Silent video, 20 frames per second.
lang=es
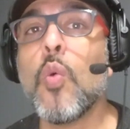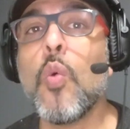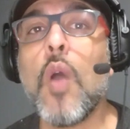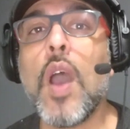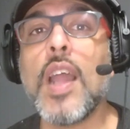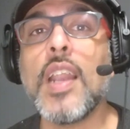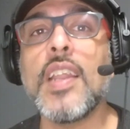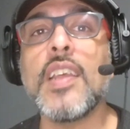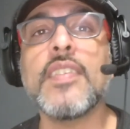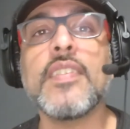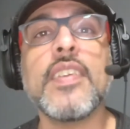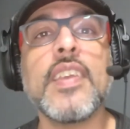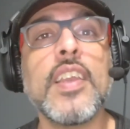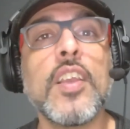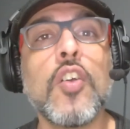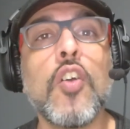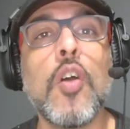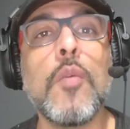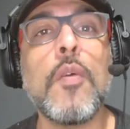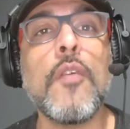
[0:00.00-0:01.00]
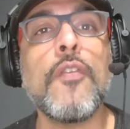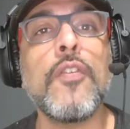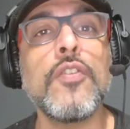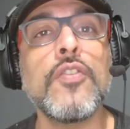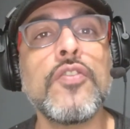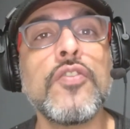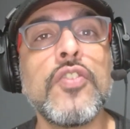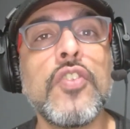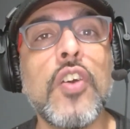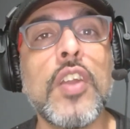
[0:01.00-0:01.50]
¿Cuáles y cómo
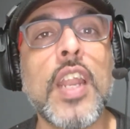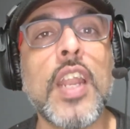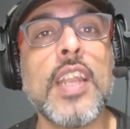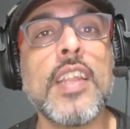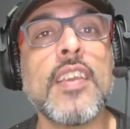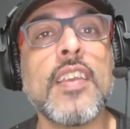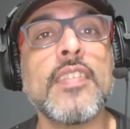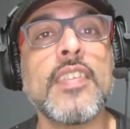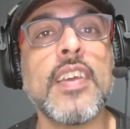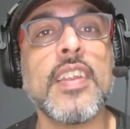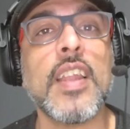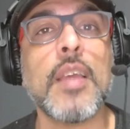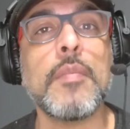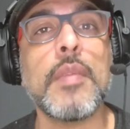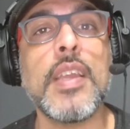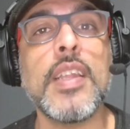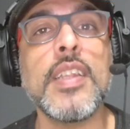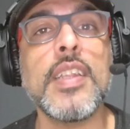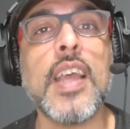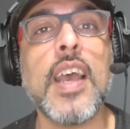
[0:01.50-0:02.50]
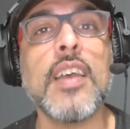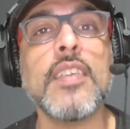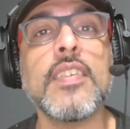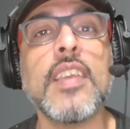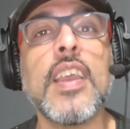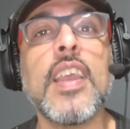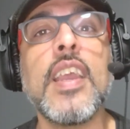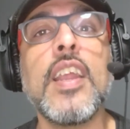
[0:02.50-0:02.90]
funcionan esas herramientas?